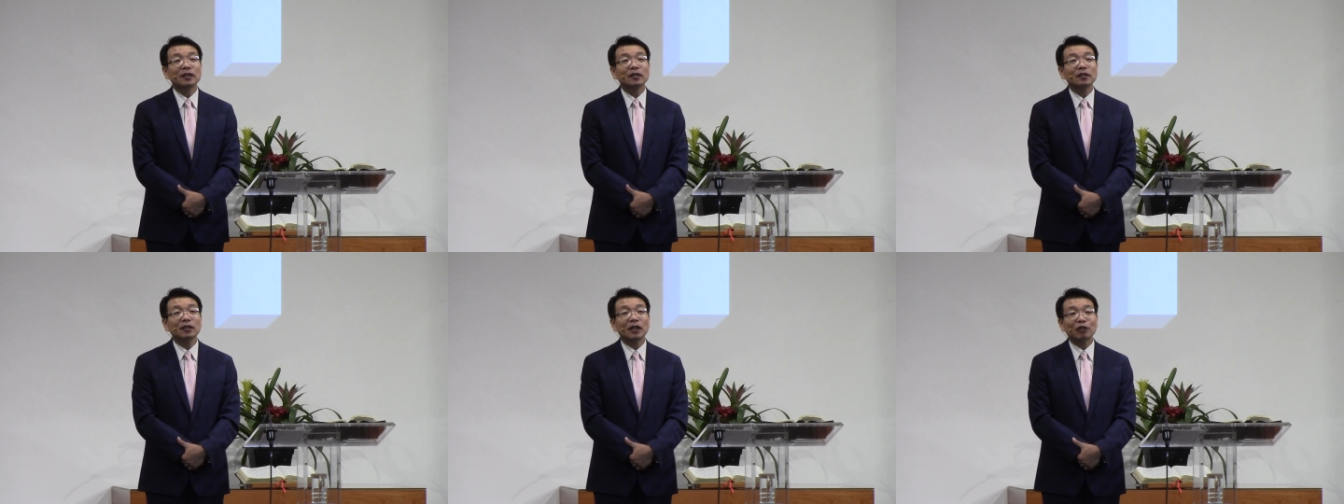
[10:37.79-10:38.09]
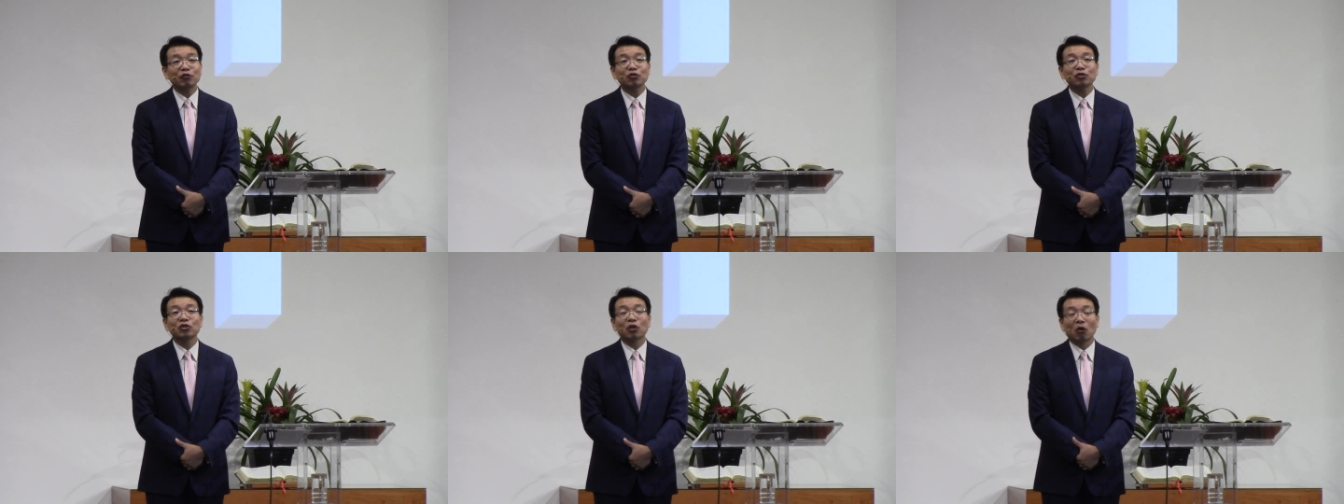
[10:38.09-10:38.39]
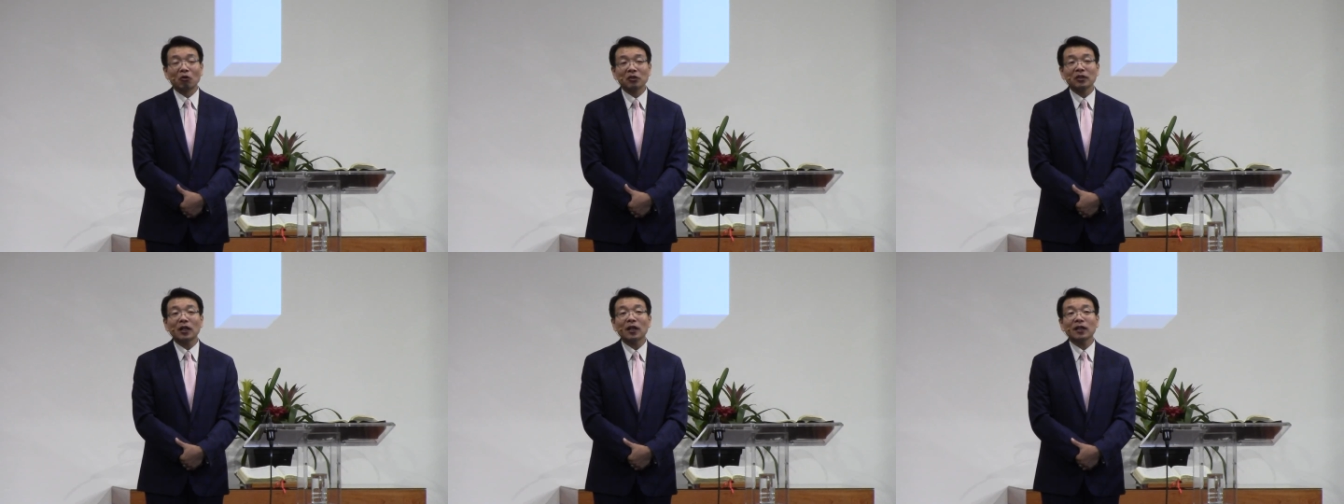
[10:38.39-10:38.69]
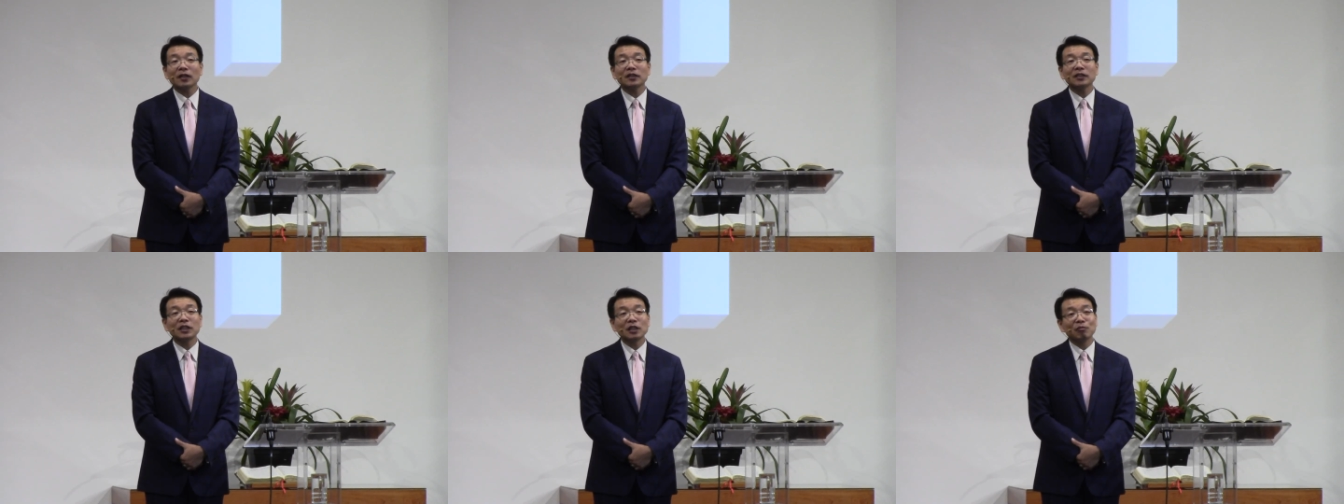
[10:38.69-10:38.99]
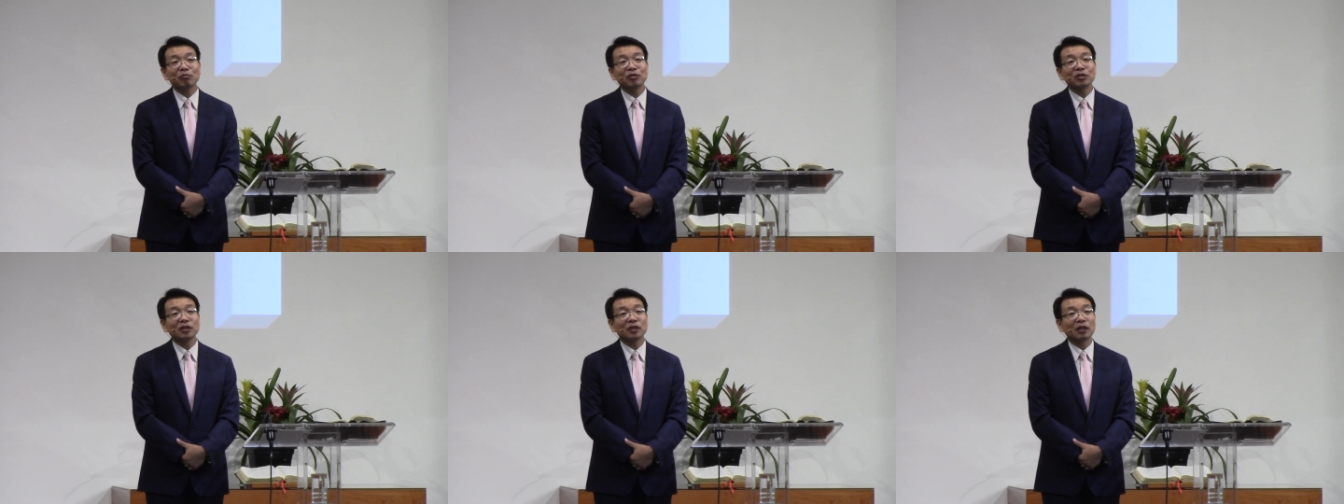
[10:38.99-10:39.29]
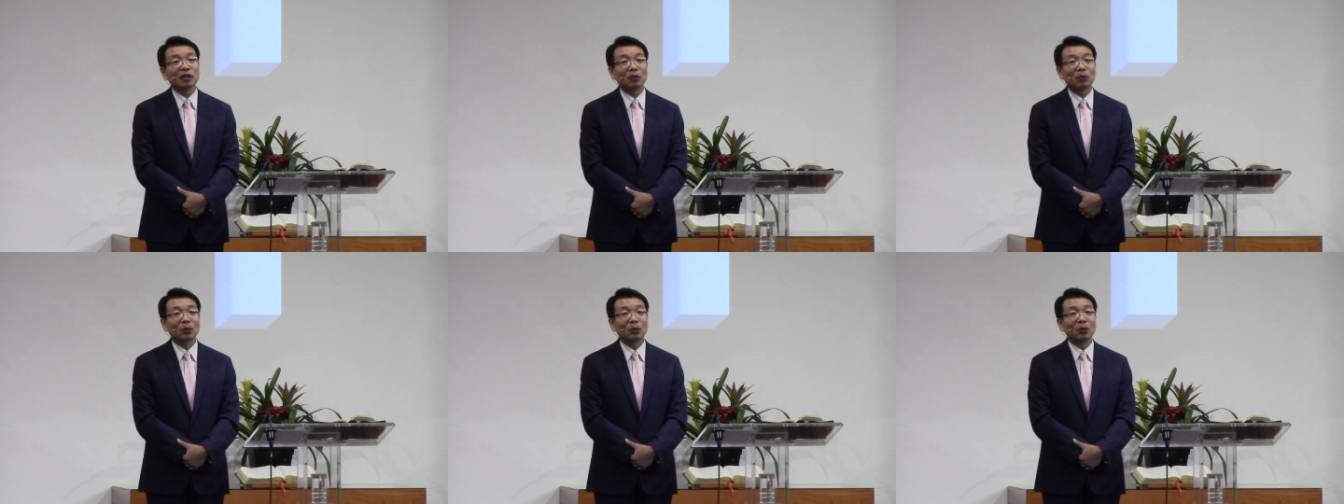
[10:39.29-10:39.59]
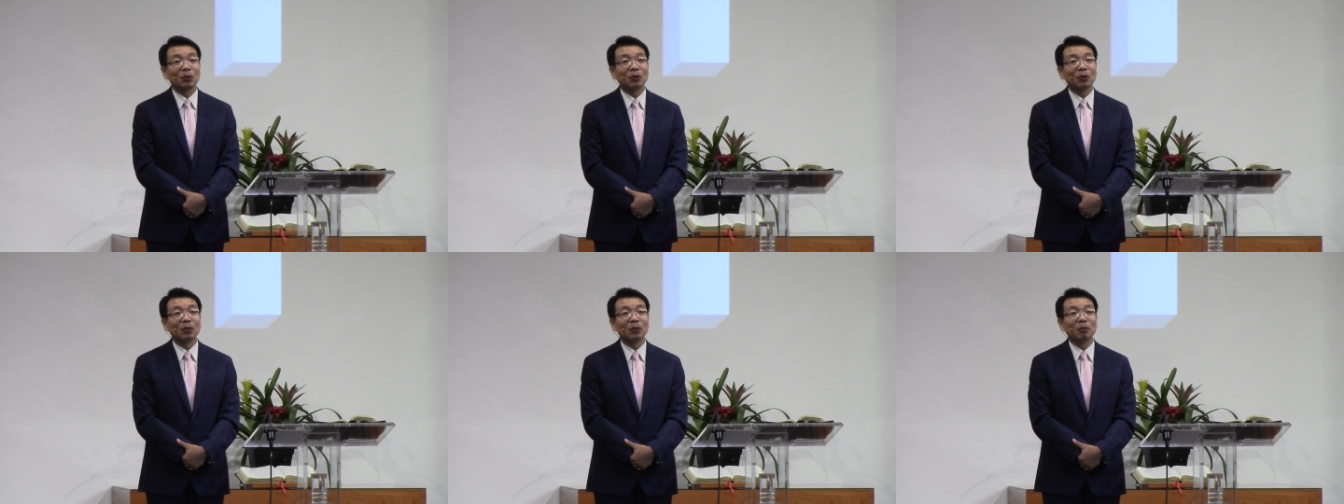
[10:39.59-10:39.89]
아주 정당한
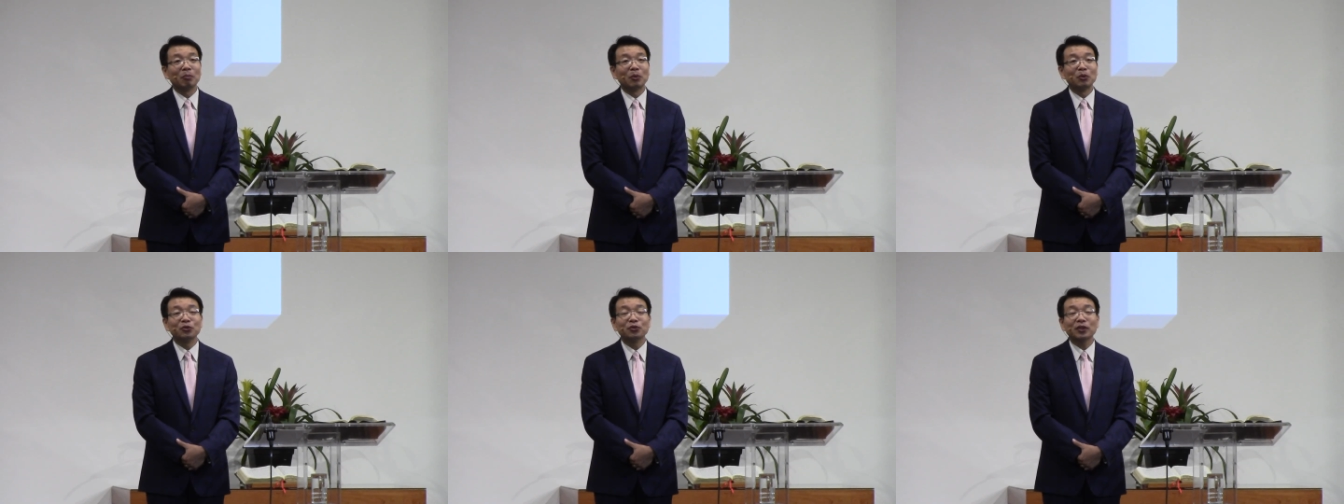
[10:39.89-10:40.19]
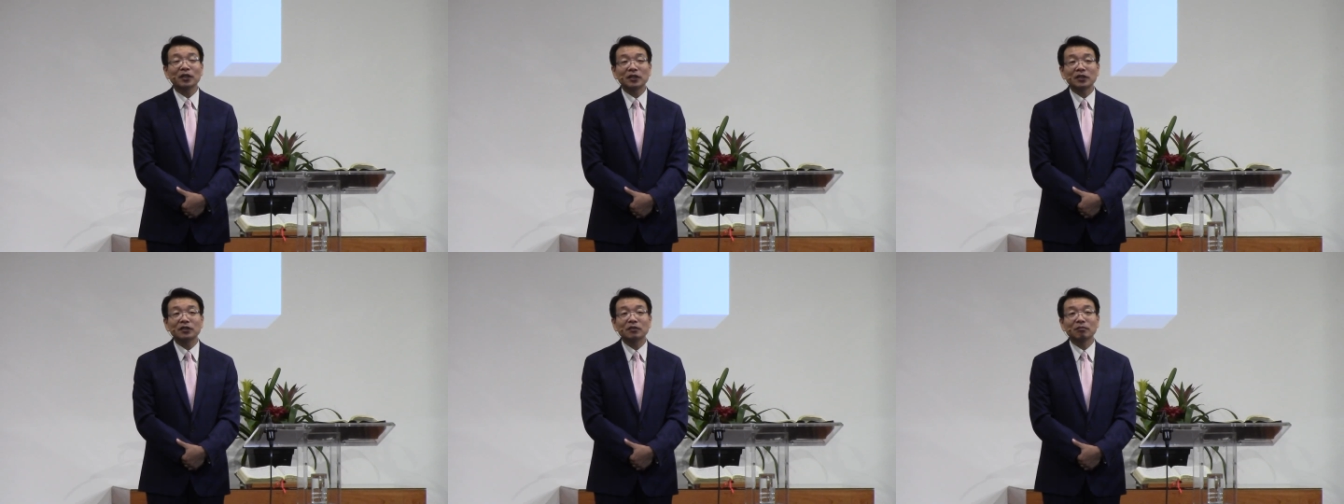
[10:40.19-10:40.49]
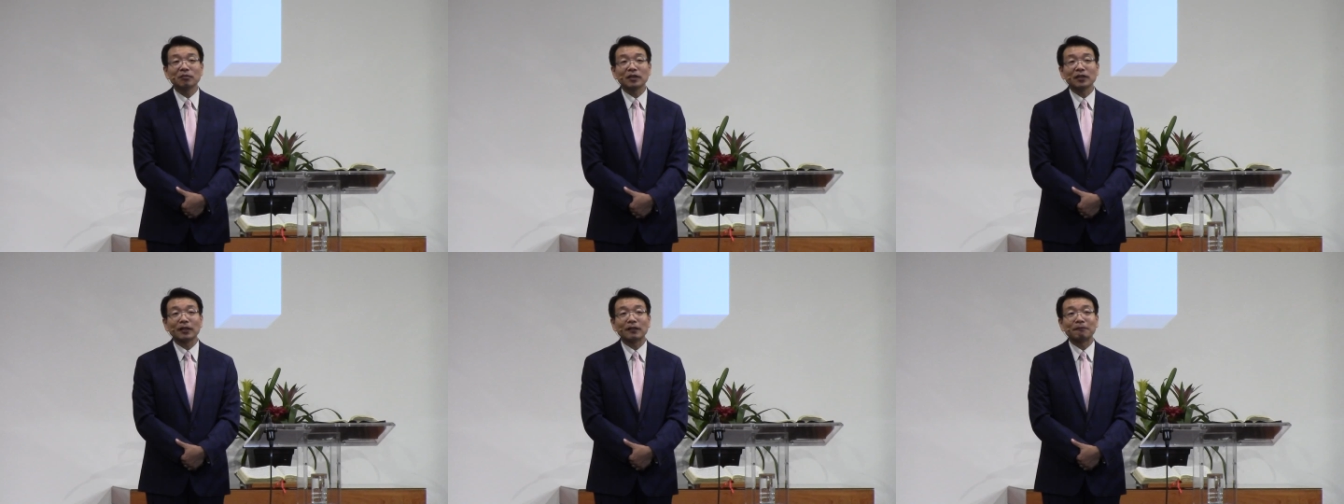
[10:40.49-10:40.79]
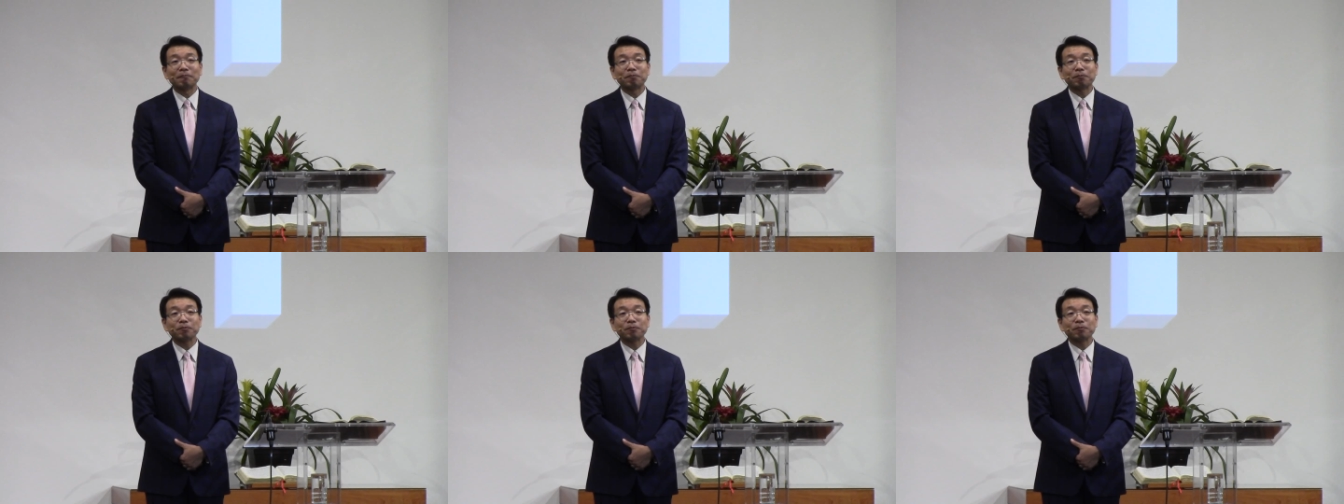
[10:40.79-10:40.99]
질문이라고 어, 볼 수가 있습니다.